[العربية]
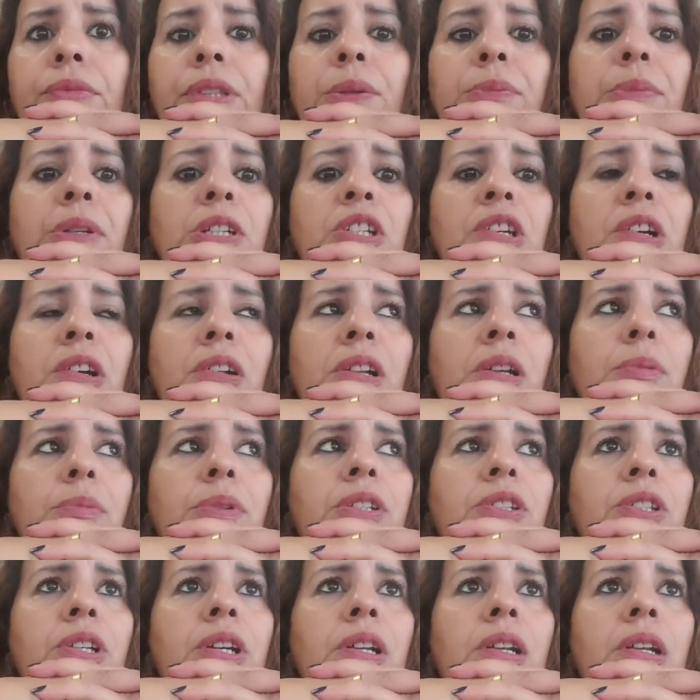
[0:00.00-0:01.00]
ما شاء الله ما
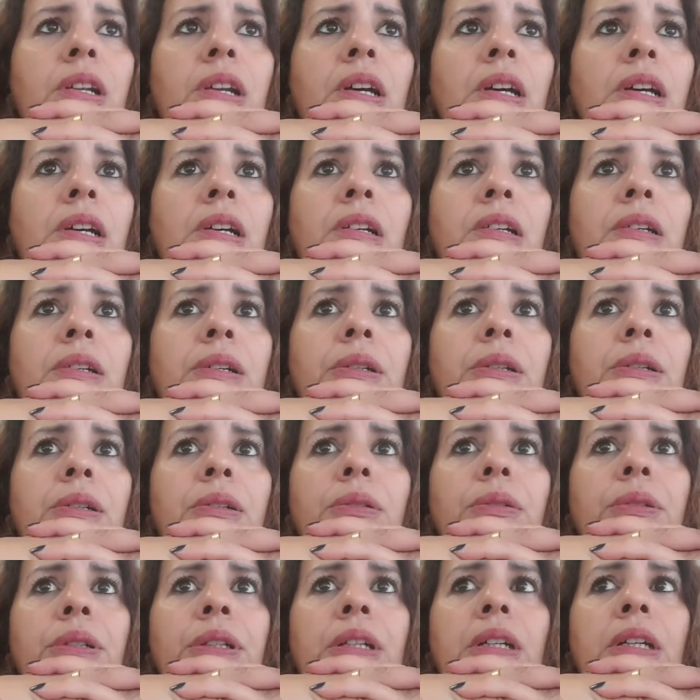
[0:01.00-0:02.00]
شاء
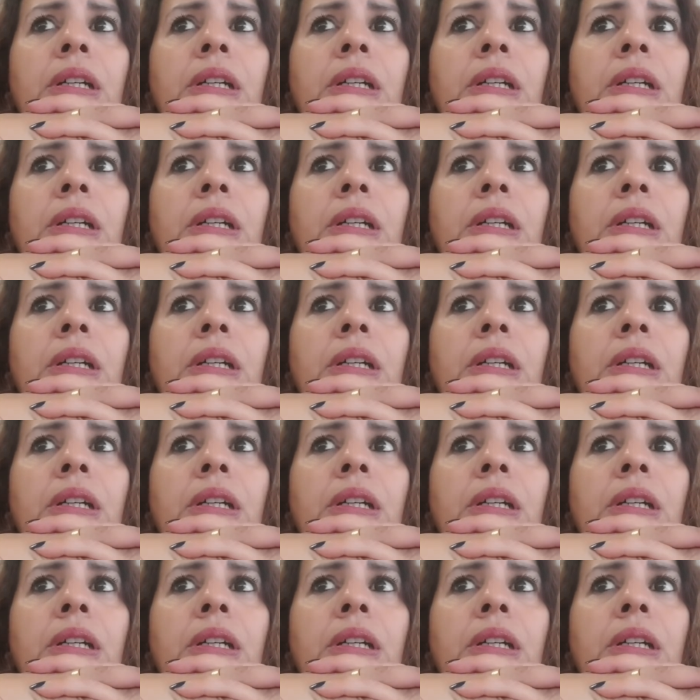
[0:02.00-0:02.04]
الله